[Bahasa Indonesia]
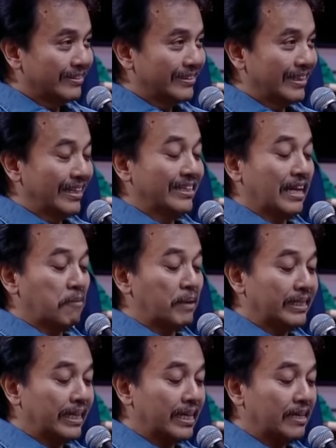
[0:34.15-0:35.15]
Ya,
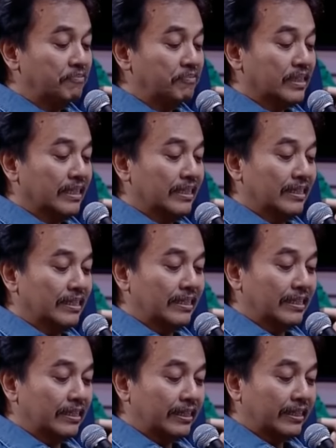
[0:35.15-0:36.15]
namanya
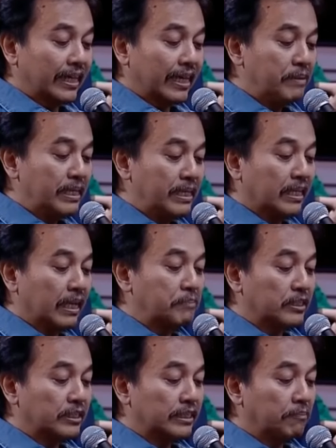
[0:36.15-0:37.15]
uh, Gaming
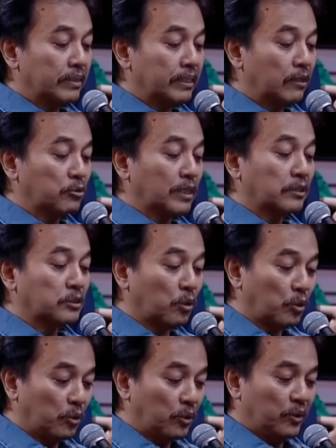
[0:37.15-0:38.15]
Championship di Kuta
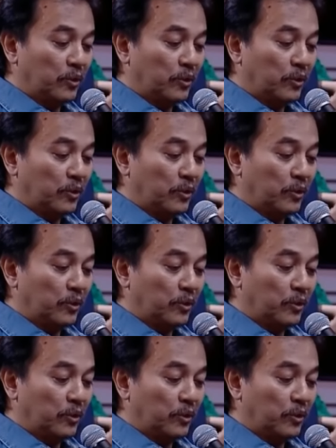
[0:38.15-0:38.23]
Solo.